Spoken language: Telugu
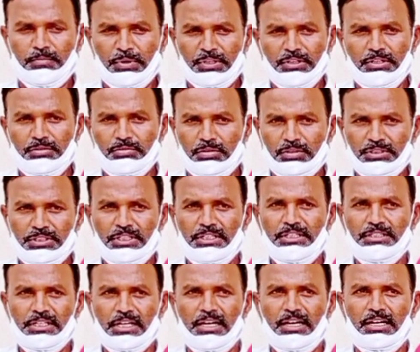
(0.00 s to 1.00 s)
పెద్ద
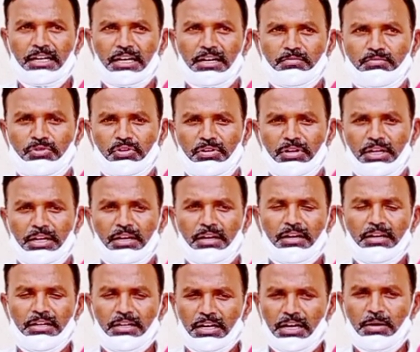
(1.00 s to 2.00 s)
సోరిసిరెడ్డి సహకారంతోనే
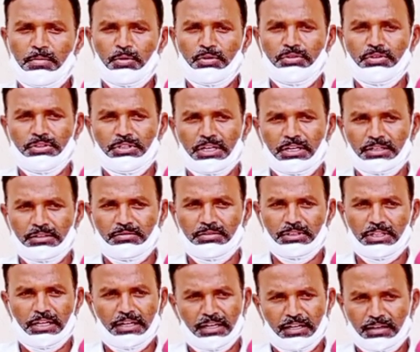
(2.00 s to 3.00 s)
అభివృద్ధి
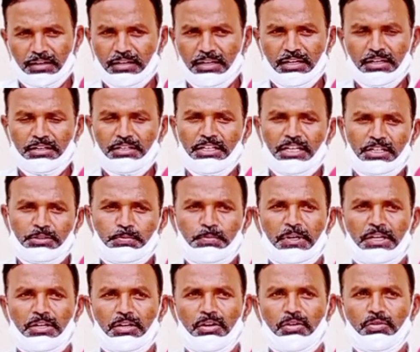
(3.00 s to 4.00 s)
జరుగుతుందనే టీఆర్ఎస్
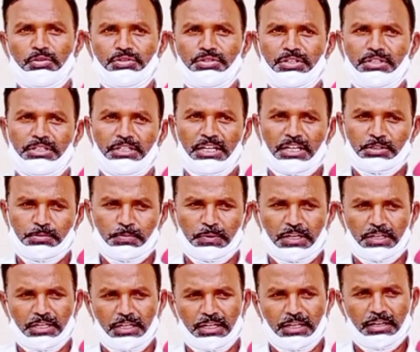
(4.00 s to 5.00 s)
పార్టీలో వచ్చి టీఆర్ఎస్
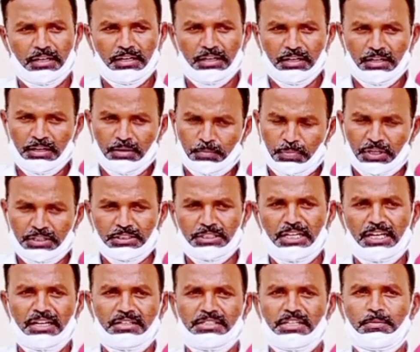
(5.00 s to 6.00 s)
పార్టీ
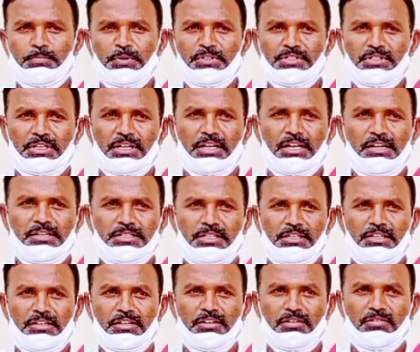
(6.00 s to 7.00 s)
పక్షాన సర్పంచ్గా
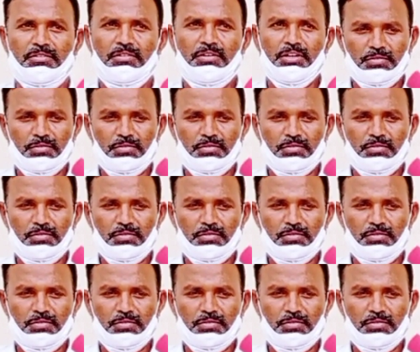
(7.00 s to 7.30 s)
గెలిచిన నేను